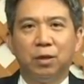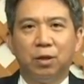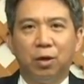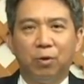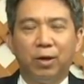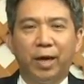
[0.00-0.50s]

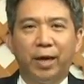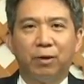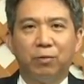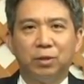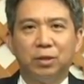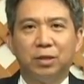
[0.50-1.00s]
后来
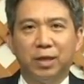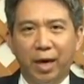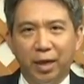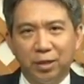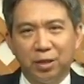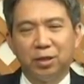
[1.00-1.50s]
公司
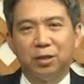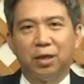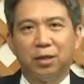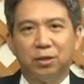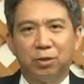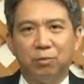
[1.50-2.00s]
再一次
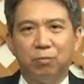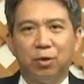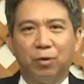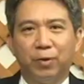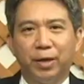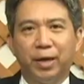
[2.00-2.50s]
的请
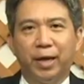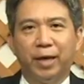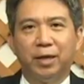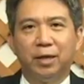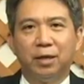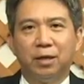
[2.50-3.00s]
我回来，
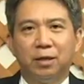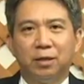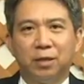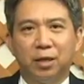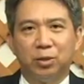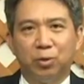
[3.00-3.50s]

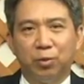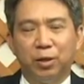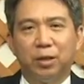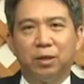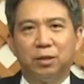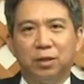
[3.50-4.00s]
在就
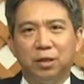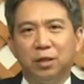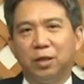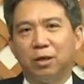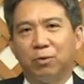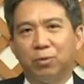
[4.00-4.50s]
任经理
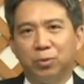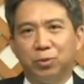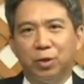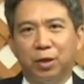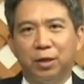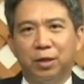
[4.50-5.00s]
的工
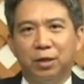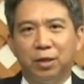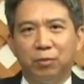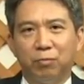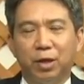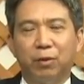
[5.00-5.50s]
作，
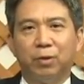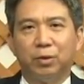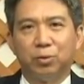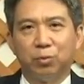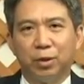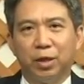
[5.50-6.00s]
因为我
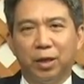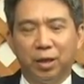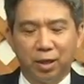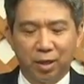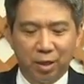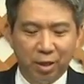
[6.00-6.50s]
做了一
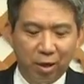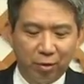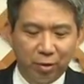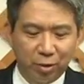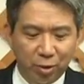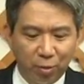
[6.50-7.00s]
个很好
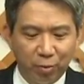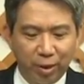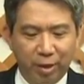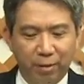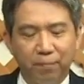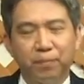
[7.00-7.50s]
的收
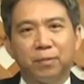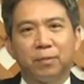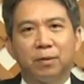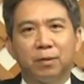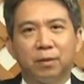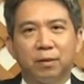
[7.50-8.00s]
尾。
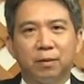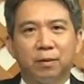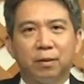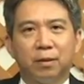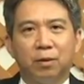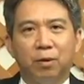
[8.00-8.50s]

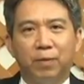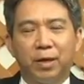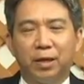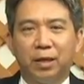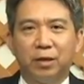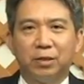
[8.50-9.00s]
我们
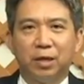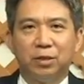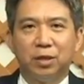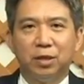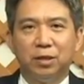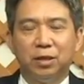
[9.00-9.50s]
看到在
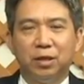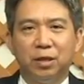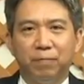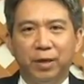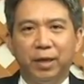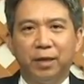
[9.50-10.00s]
圣经里
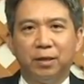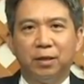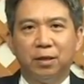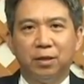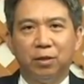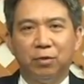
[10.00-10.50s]
面
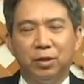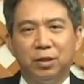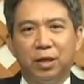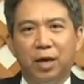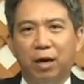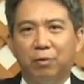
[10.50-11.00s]
有一
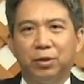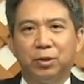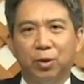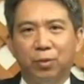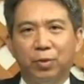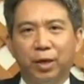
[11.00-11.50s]
些好的
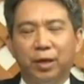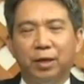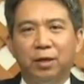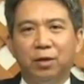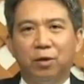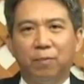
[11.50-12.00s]
收尾，
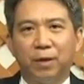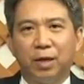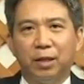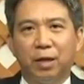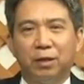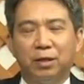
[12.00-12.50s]
我们
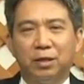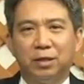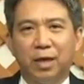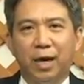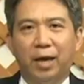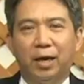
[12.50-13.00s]
看到以
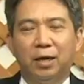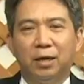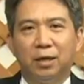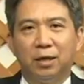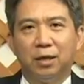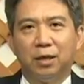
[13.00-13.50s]
撒
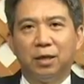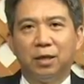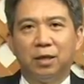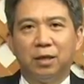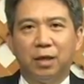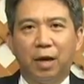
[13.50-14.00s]
和。
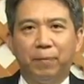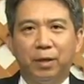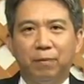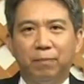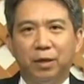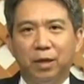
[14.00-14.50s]
亚
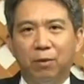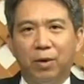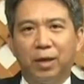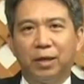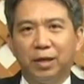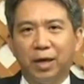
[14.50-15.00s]
比米勒
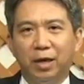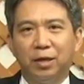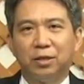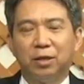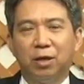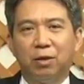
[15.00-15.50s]
王离开的
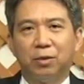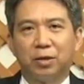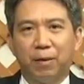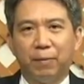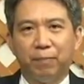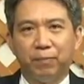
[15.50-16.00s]
时候，
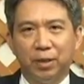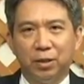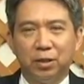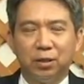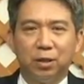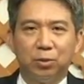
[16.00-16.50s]
他们彼
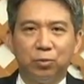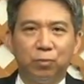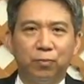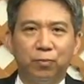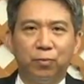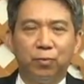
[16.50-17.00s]
此的祝
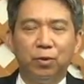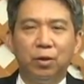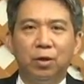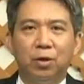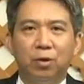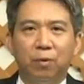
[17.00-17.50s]
福。
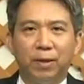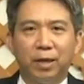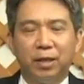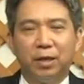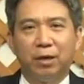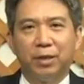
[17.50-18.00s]
我们
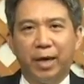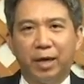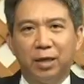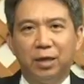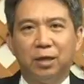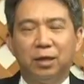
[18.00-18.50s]
看到雅
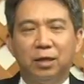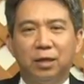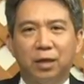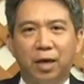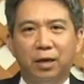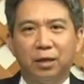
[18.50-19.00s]
各
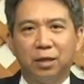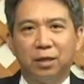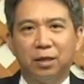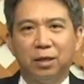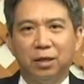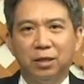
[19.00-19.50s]
和他的哥
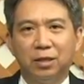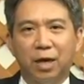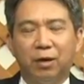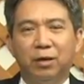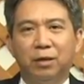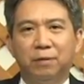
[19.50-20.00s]
哥以
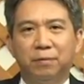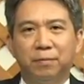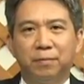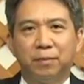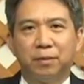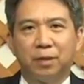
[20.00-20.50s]
扫，
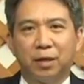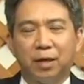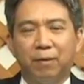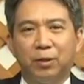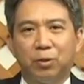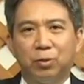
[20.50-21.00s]
当
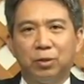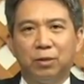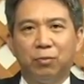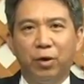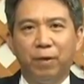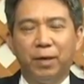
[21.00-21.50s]
他们重新
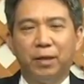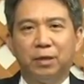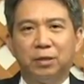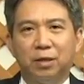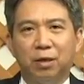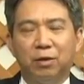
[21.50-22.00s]
会面的
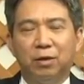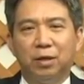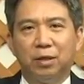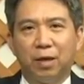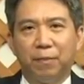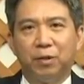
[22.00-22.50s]
时候，
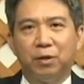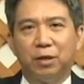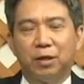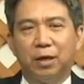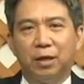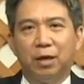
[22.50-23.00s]
他们有一
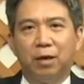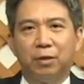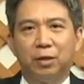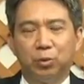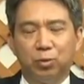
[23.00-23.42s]
个很好的